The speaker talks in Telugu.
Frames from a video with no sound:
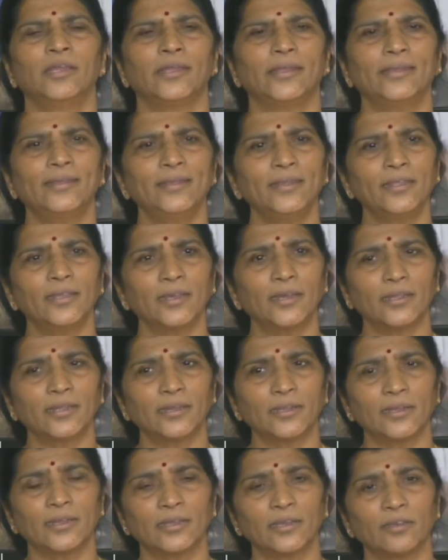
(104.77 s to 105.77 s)

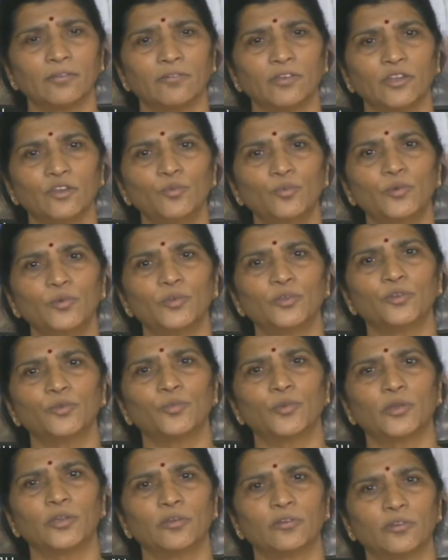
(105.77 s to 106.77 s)
ఎన్టీఆర్ గారిని వెన్నుపోటు
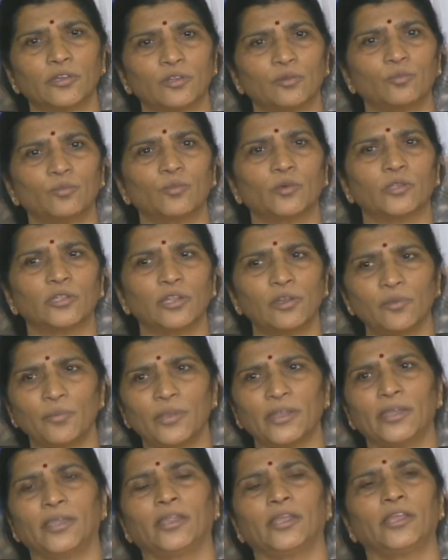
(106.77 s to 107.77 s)
పొడవటం
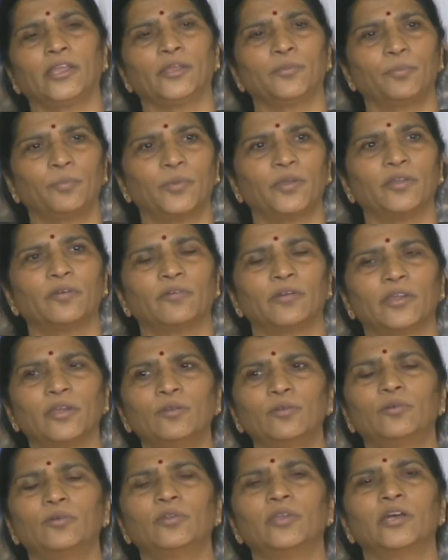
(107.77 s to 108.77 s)
మొదలుపెట్టి ఇప్పటి
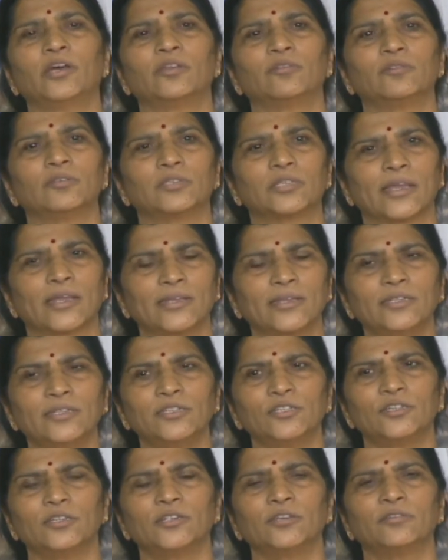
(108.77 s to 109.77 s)
వరకు కూడాను
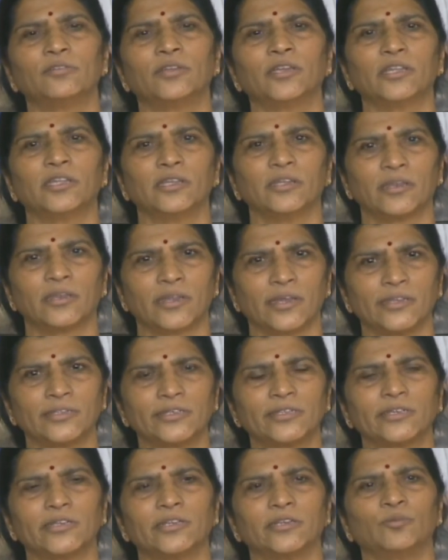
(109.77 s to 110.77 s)
సాగించినటువంటి
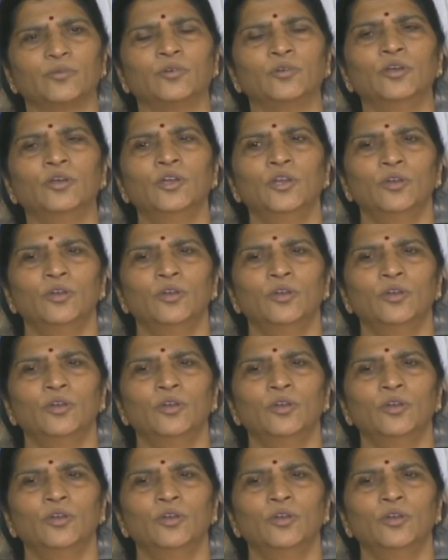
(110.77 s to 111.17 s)
రాజకీయము